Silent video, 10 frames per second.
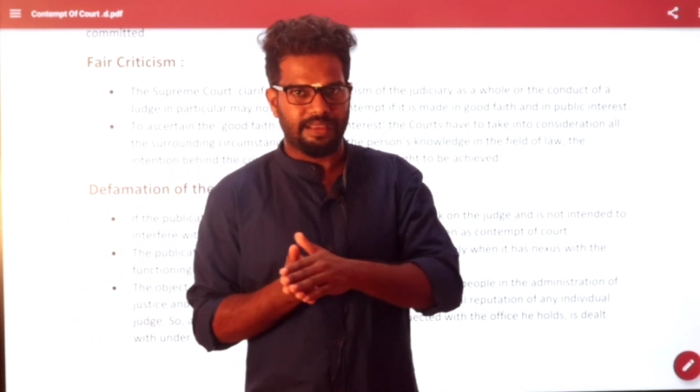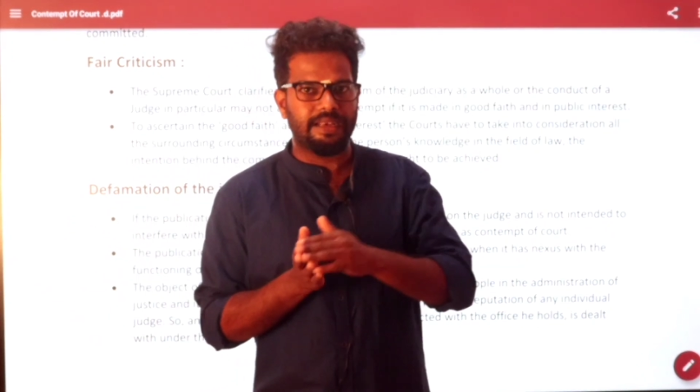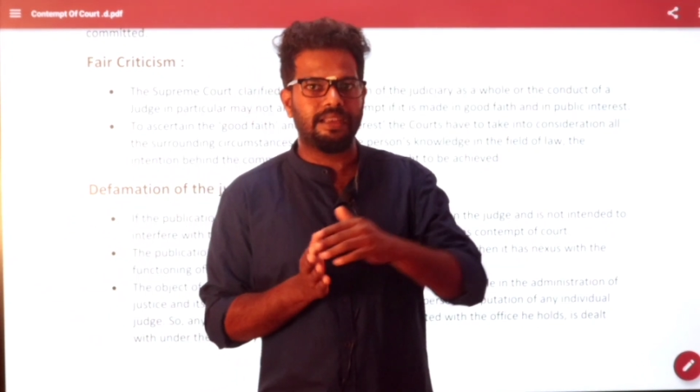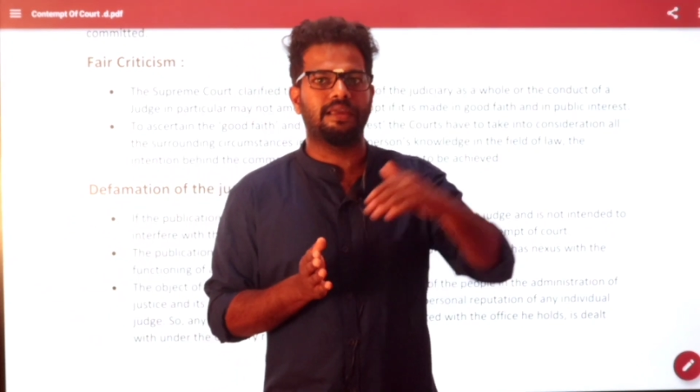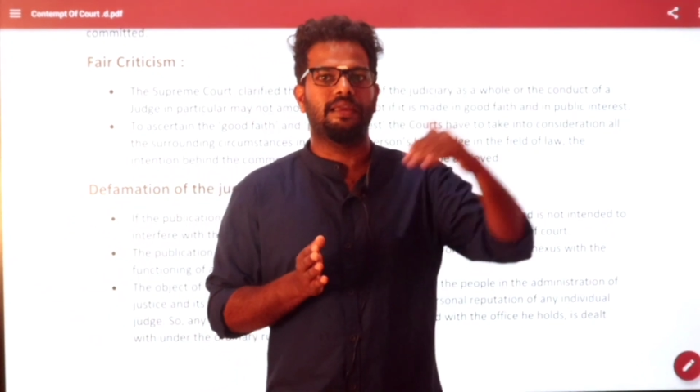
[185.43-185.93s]

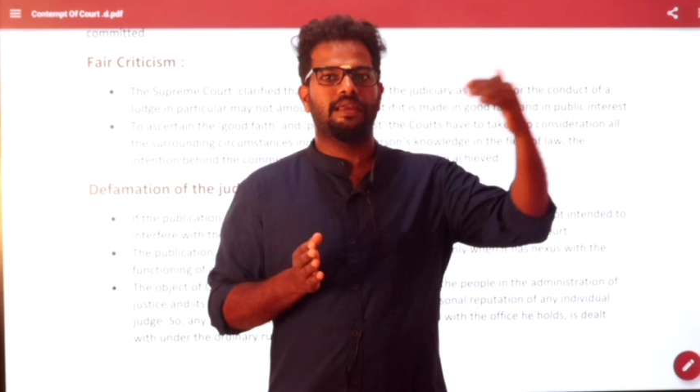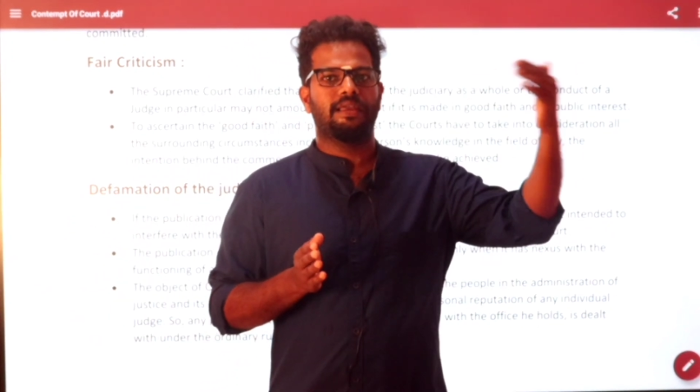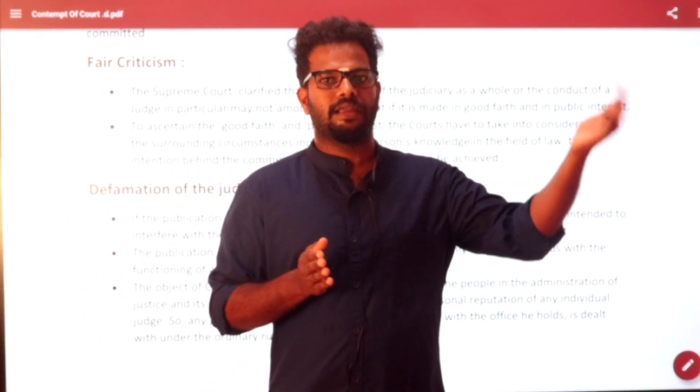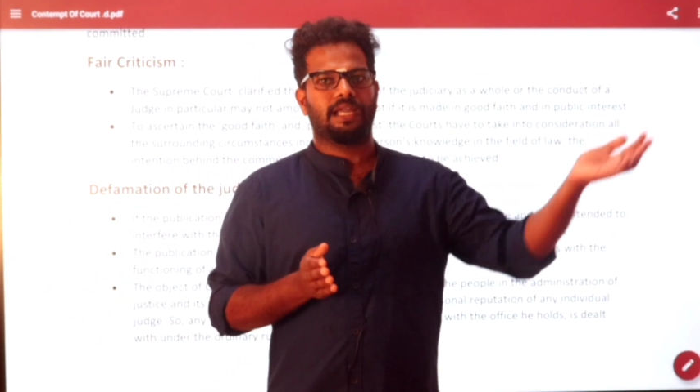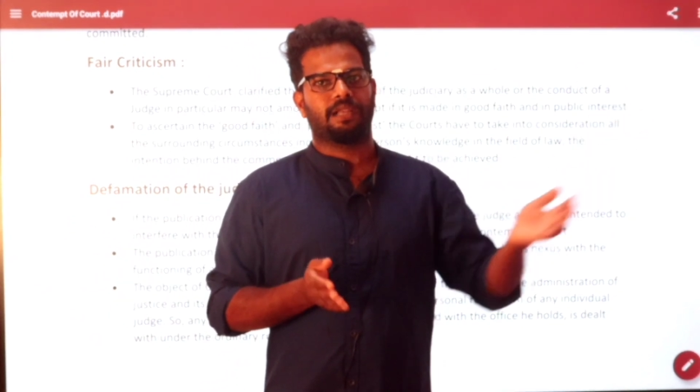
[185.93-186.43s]
இல்லை
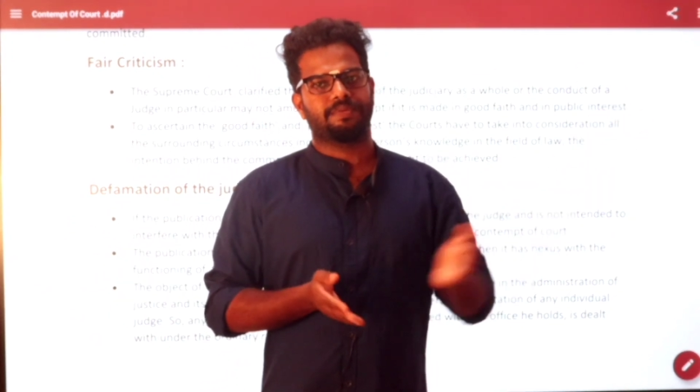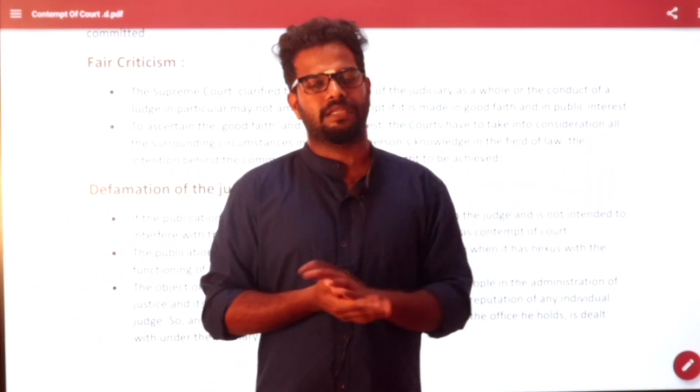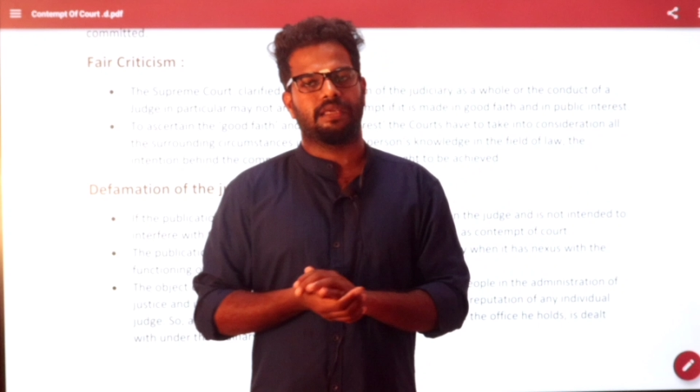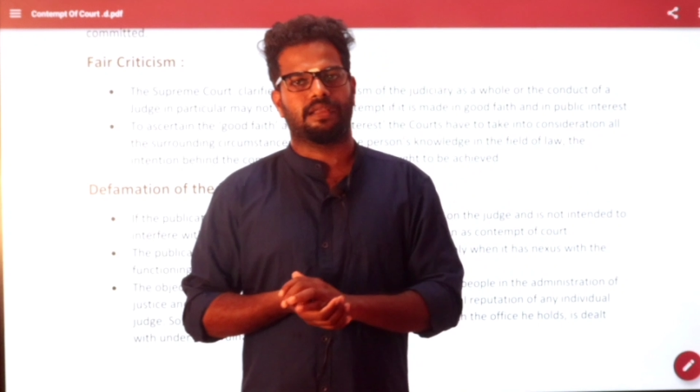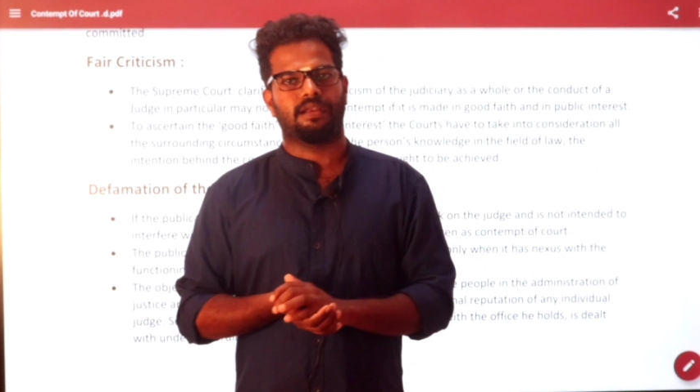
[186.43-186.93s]

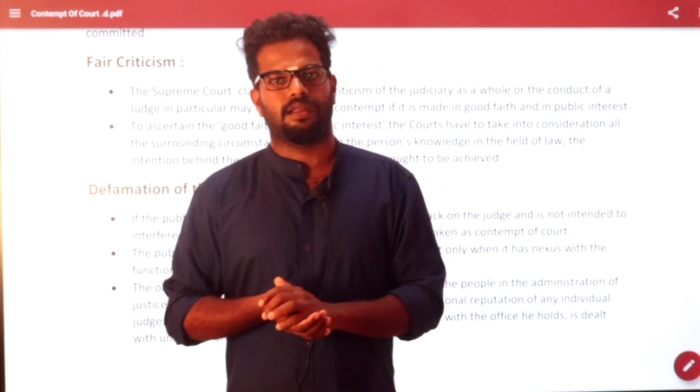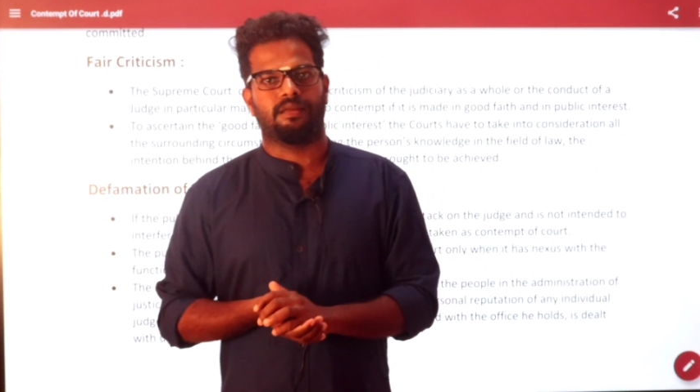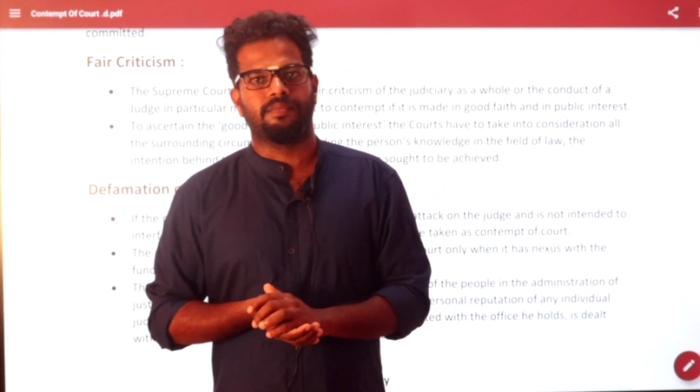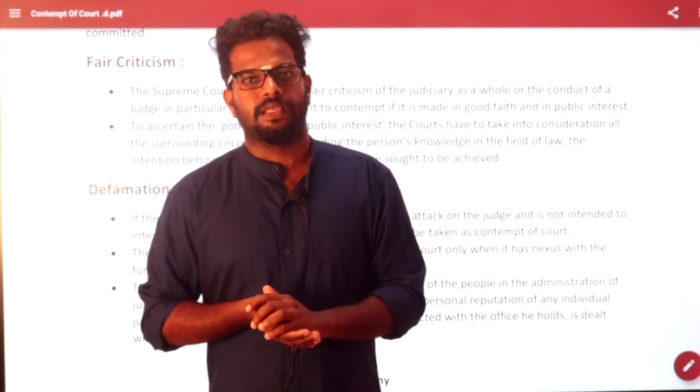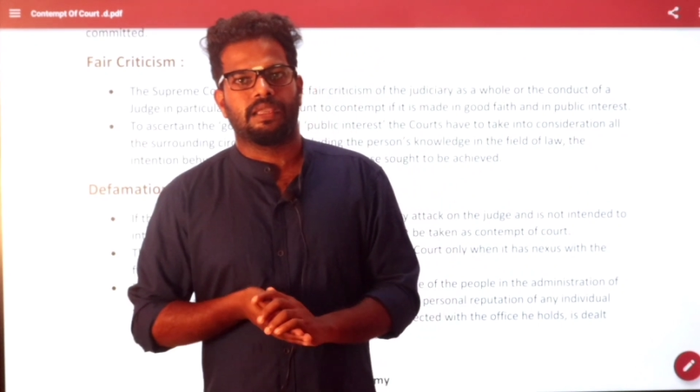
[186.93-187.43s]
கரப்ஷனாக இருக்குன்னா
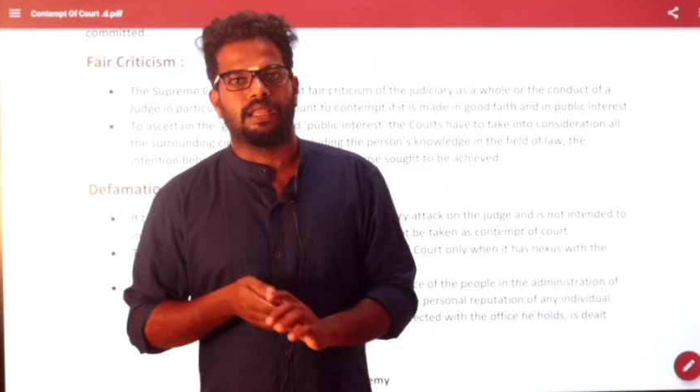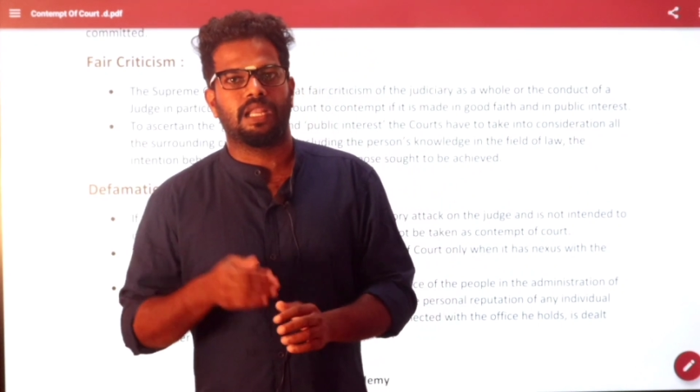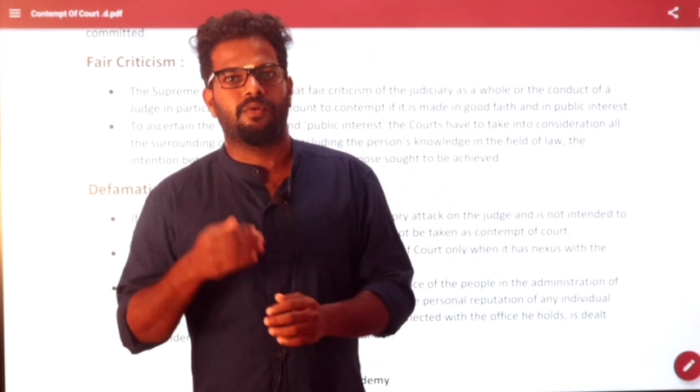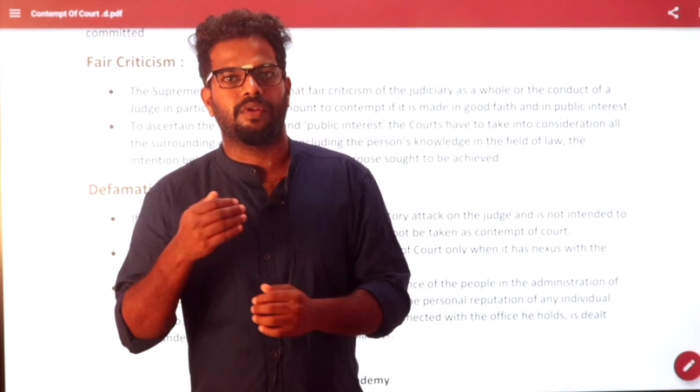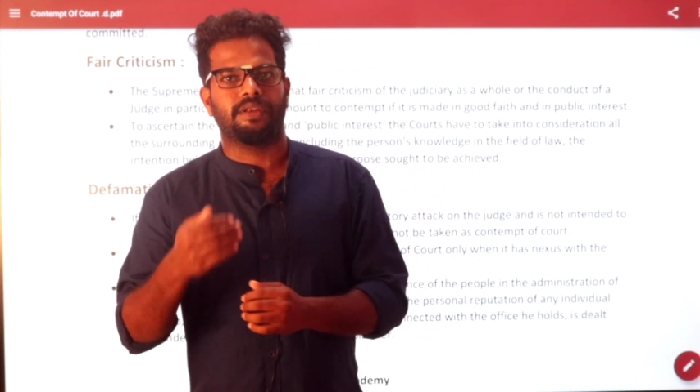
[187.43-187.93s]

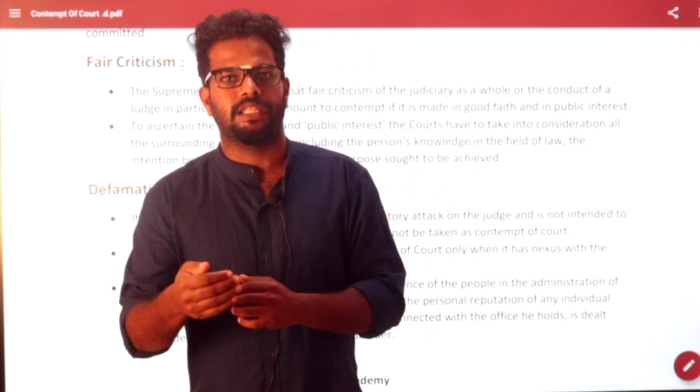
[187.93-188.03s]
இல்லை ஒரு